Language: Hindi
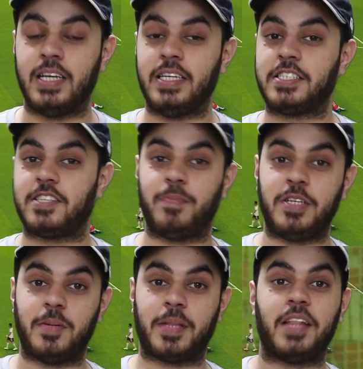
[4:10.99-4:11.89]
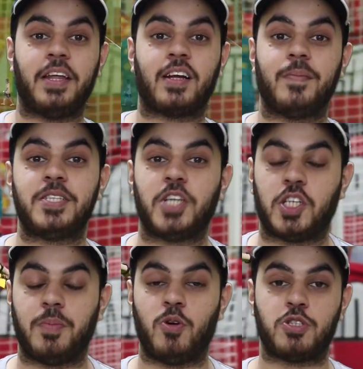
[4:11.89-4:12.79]
ये सब नीचे बता देना कमेंट
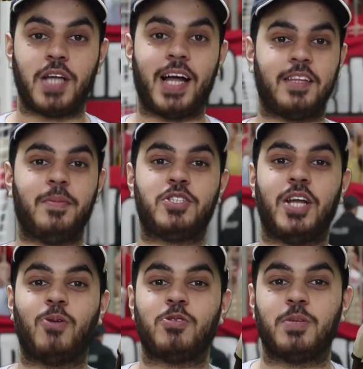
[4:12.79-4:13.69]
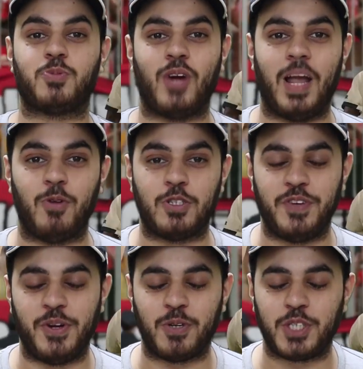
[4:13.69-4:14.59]
सेक्शन में और साथ ही मेरे चैनल को सब्सक्राइब और इस
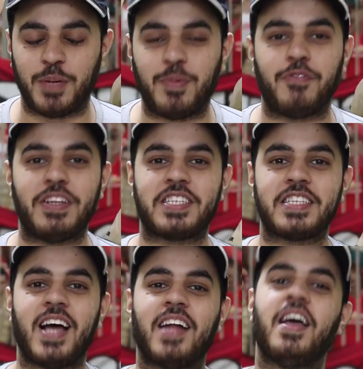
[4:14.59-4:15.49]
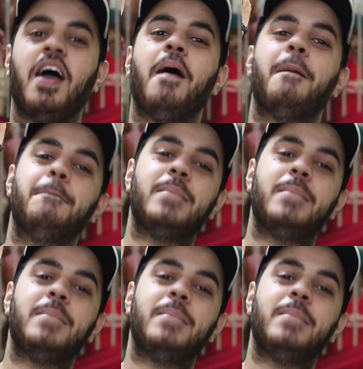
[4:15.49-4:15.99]
वीडियो को शेयर अपने फ्रेंड्स के साथ